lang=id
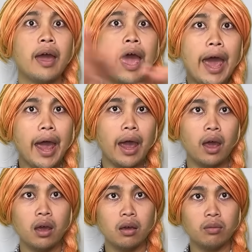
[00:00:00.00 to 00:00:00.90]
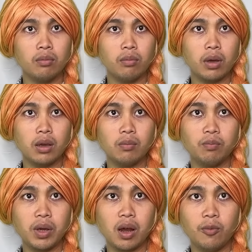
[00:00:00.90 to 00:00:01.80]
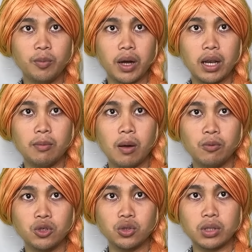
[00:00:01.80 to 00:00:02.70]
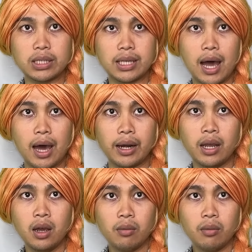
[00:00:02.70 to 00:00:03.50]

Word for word: Heh, mimpi kamu bakal 50 juta sehari